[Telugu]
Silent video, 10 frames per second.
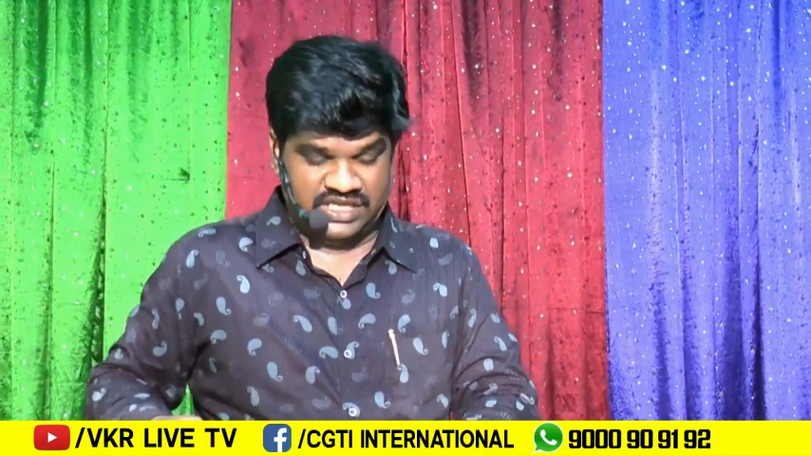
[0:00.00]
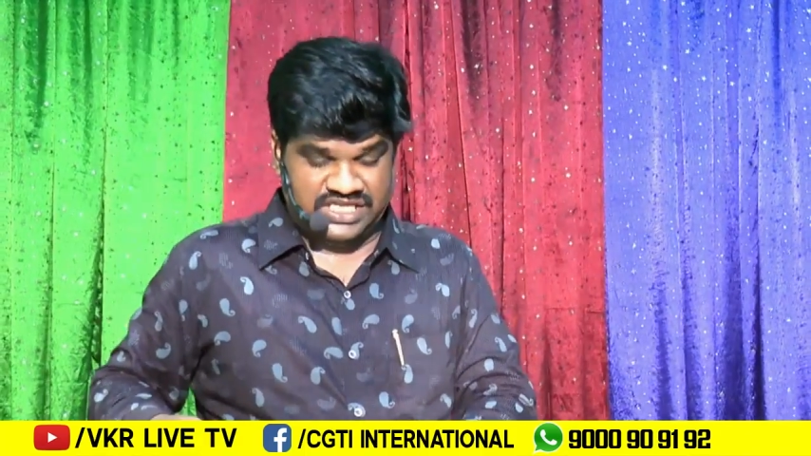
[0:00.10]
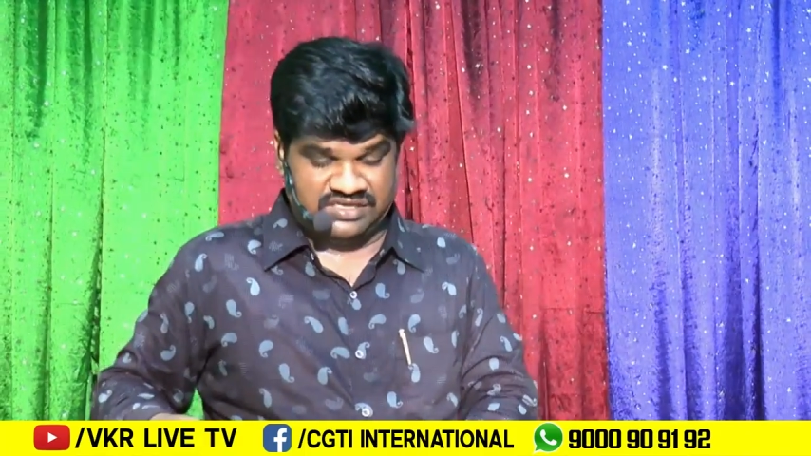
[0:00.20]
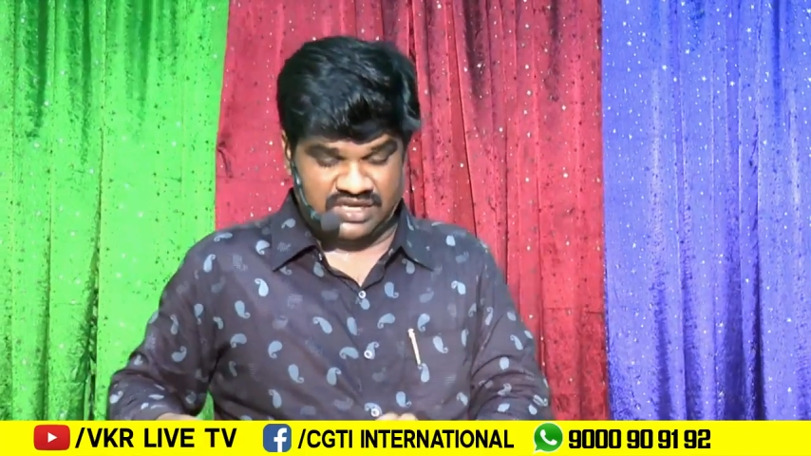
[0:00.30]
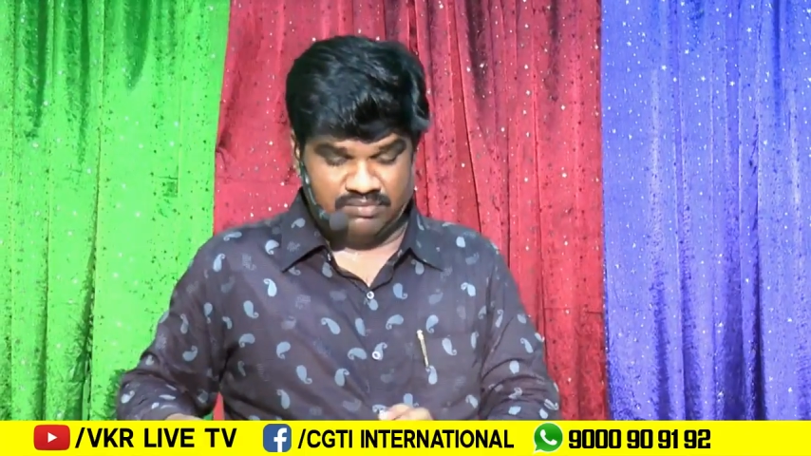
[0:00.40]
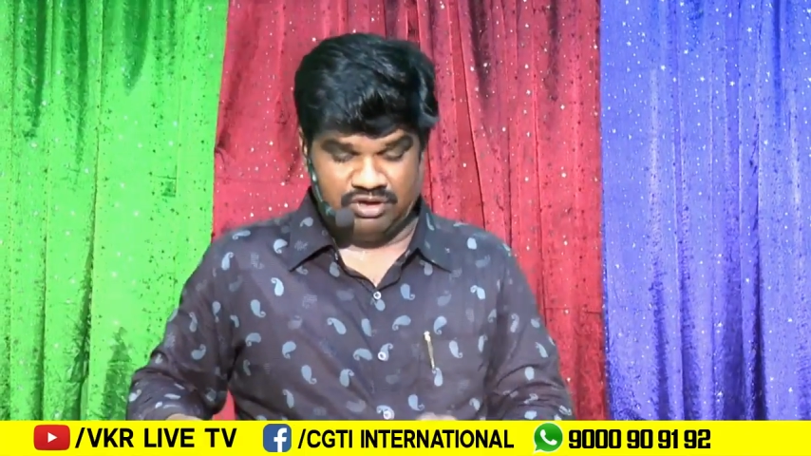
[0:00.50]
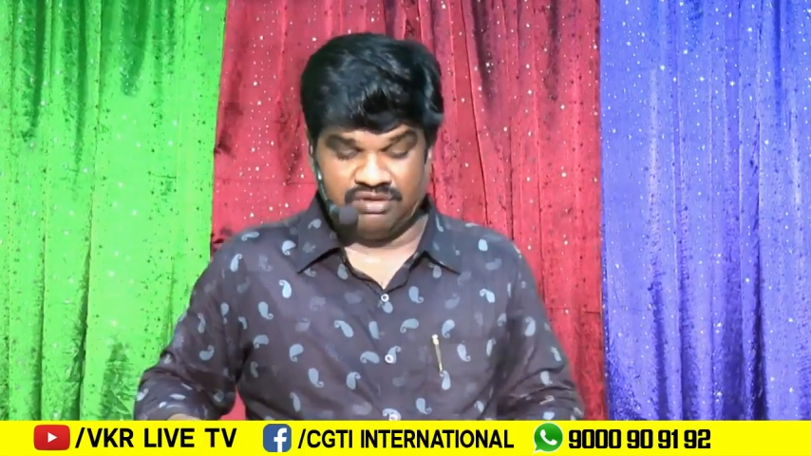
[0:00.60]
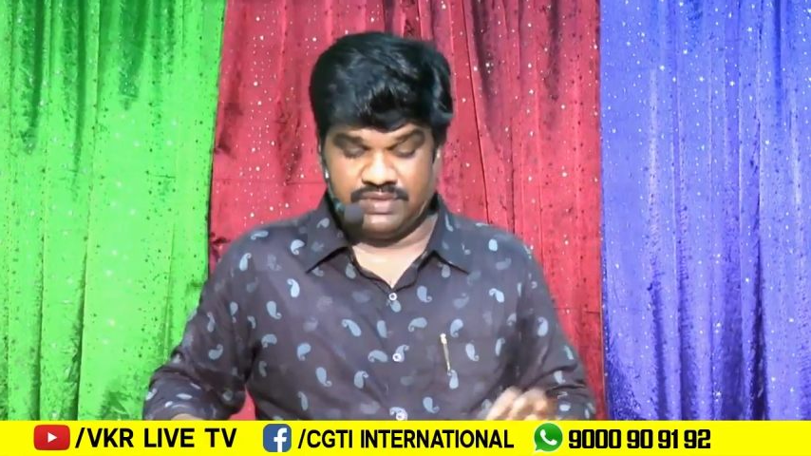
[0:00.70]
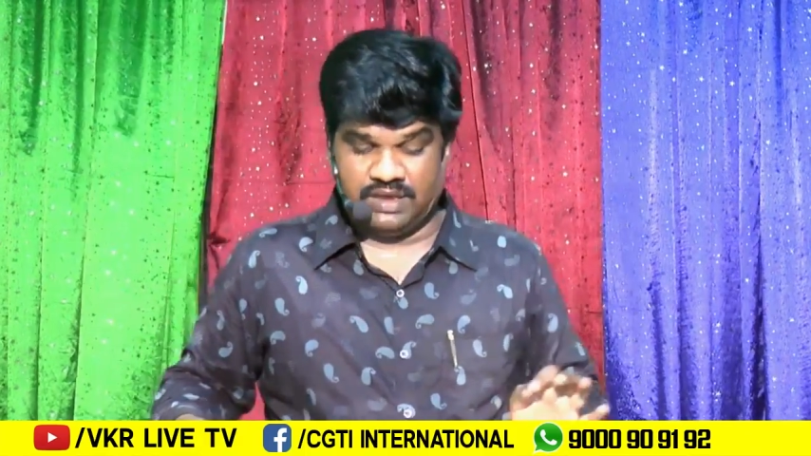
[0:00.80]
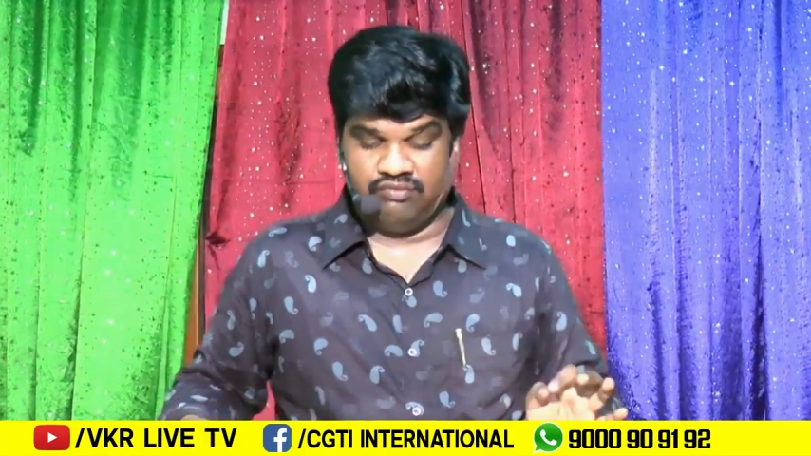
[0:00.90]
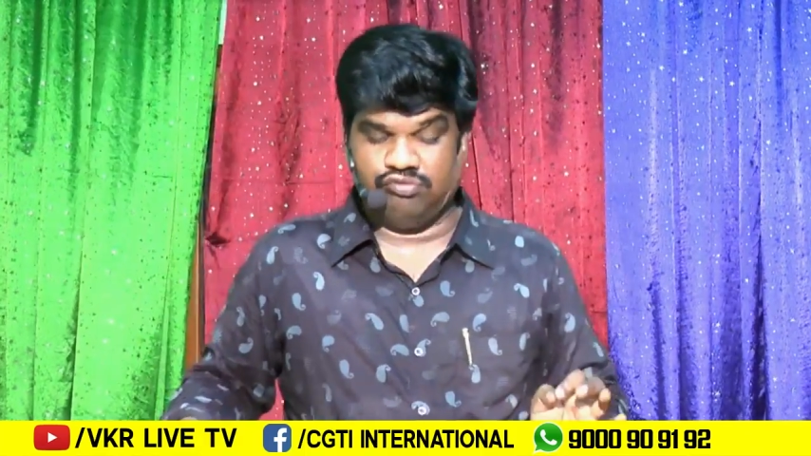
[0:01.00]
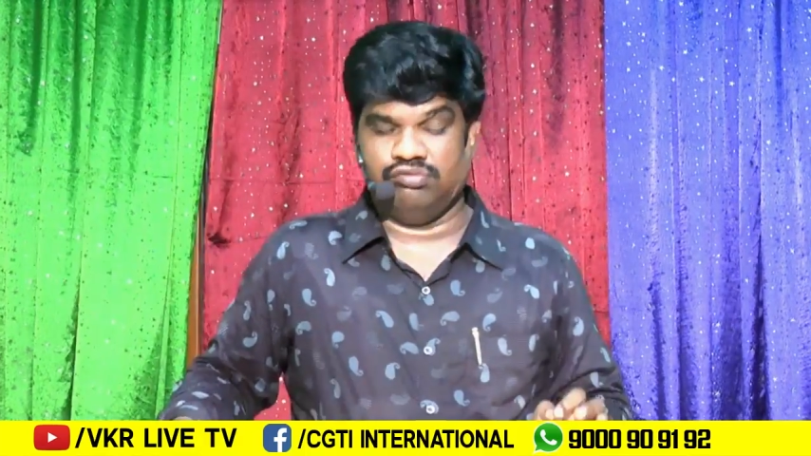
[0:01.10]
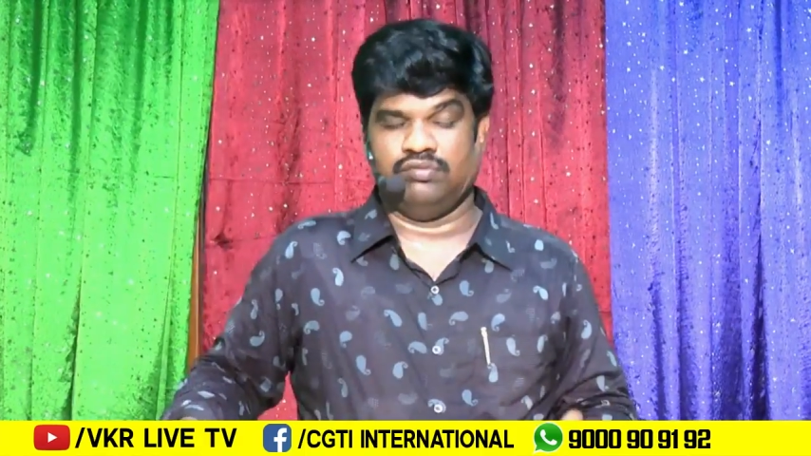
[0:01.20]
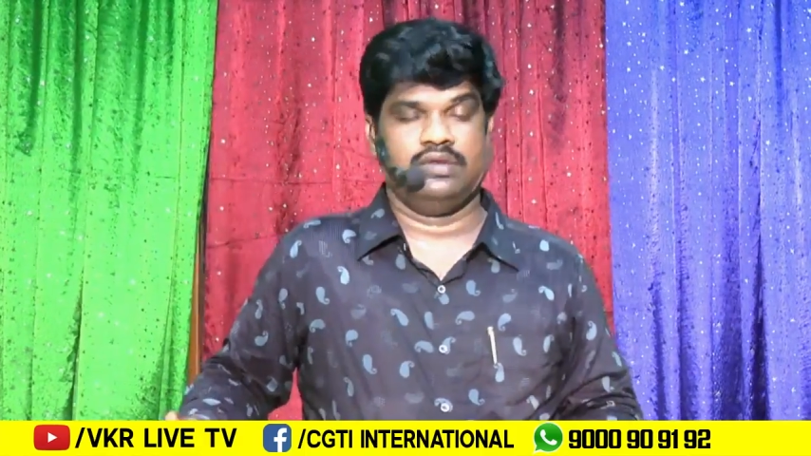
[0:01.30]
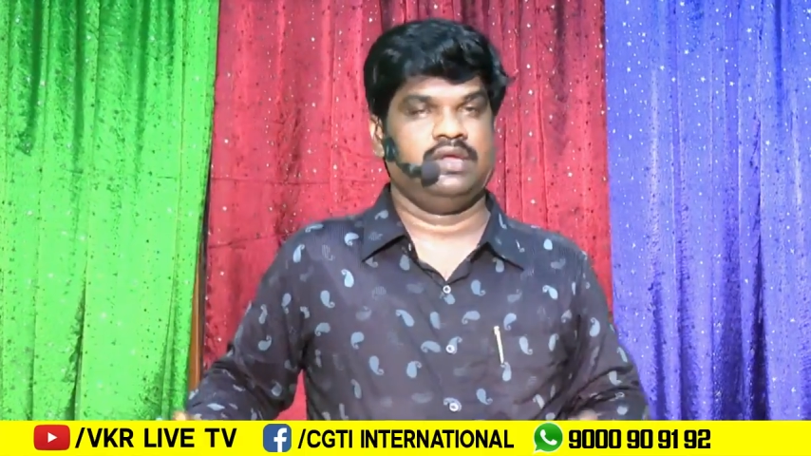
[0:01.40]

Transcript: నిశ్చయముగా దేవుడు